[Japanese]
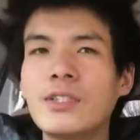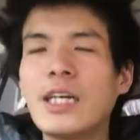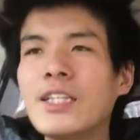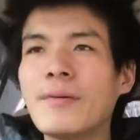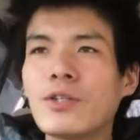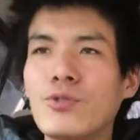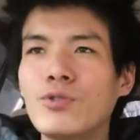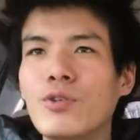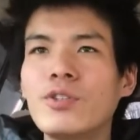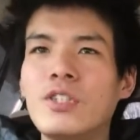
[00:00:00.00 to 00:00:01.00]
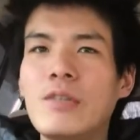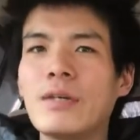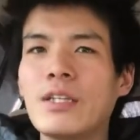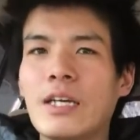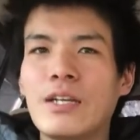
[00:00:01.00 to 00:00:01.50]
埼玉のうどんって言え
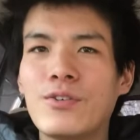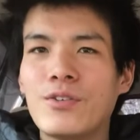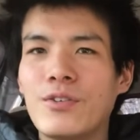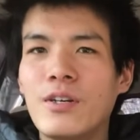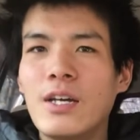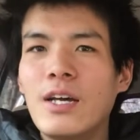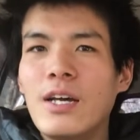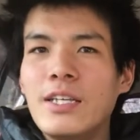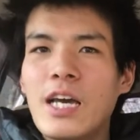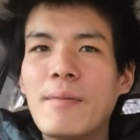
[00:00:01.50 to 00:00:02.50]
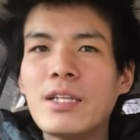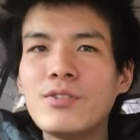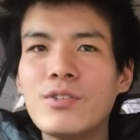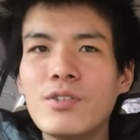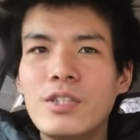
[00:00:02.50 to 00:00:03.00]
ばねあの山田
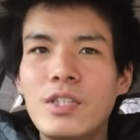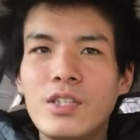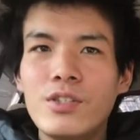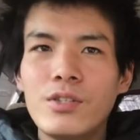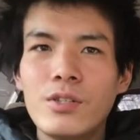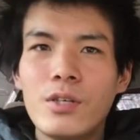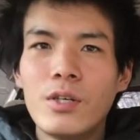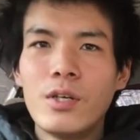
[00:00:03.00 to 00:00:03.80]
うどんっていう